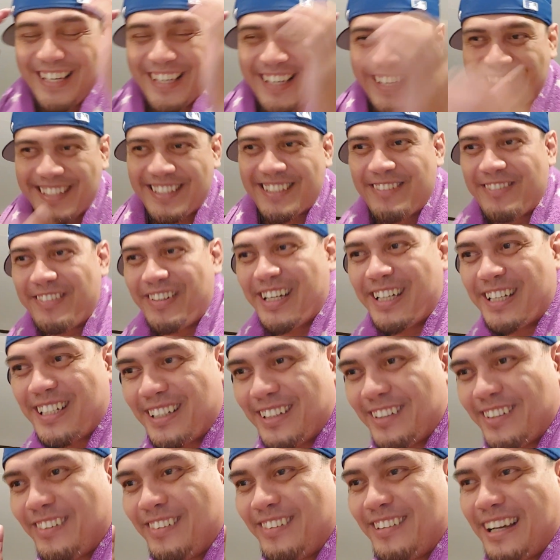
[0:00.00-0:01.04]
Kasi yung mga
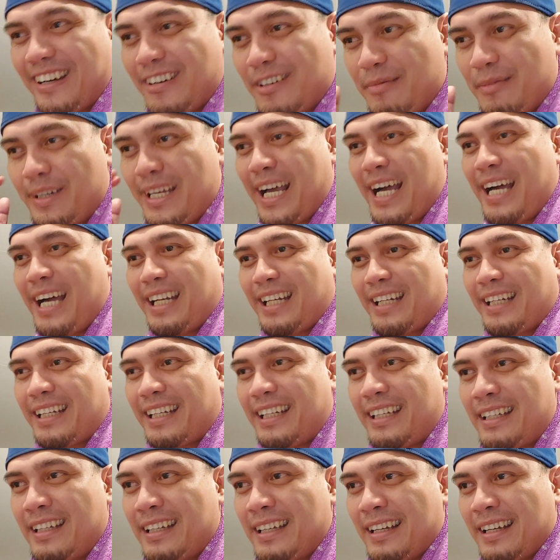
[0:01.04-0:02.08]
nandun daw, may-ari,